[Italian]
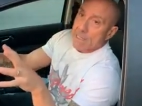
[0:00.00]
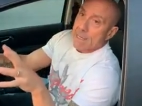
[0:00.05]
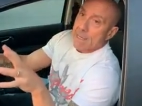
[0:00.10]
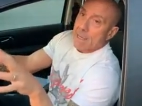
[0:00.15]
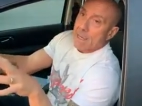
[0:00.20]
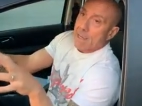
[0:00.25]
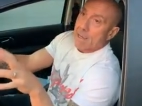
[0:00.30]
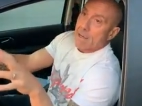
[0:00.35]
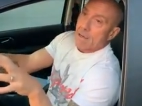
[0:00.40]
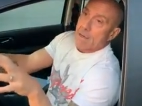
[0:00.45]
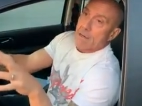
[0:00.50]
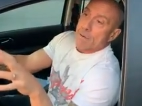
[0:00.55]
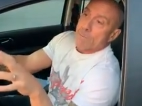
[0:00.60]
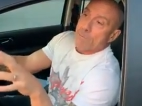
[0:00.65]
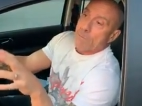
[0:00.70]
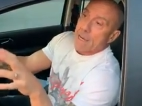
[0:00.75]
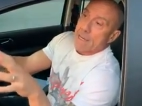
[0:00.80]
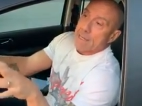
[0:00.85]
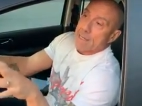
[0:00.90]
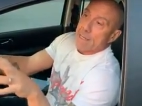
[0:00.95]
che
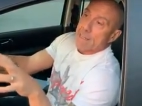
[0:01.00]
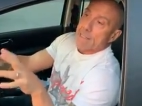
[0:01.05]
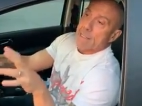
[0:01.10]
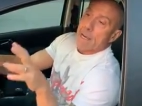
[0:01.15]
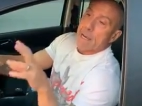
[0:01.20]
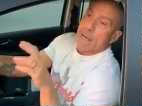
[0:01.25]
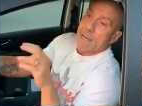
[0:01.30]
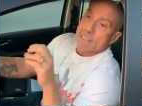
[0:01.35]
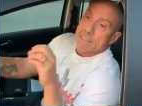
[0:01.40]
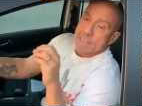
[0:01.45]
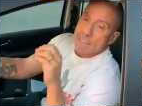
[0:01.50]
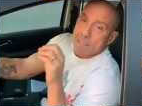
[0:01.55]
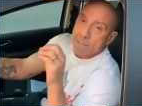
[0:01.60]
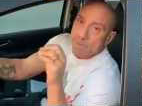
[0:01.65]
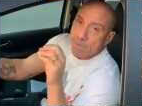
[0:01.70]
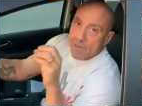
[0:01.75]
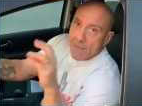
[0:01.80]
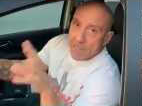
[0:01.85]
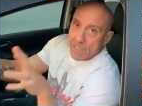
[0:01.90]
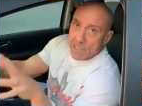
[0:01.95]
paghi le
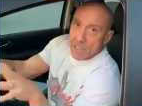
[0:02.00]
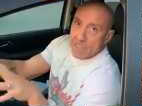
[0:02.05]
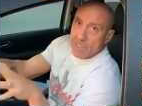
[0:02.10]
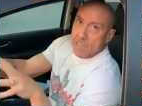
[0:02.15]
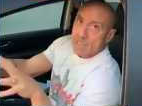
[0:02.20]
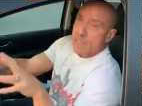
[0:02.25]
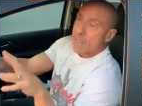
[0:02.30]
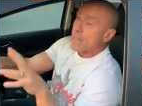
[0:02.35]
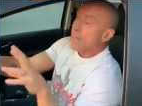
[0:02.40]
tasse, faccia sì